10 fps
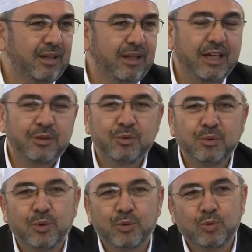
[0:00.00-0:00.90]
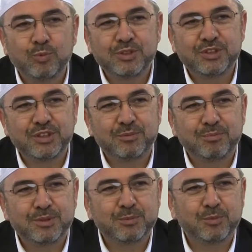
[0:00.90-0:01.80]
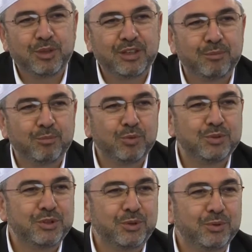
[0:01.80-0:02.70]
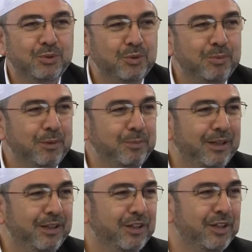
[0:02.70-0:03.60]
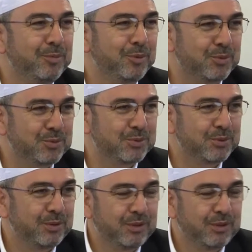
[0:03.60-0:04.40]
Her gün gördüğümüz için biz bunların mucize olduğunu pek belki anlamıyoruz.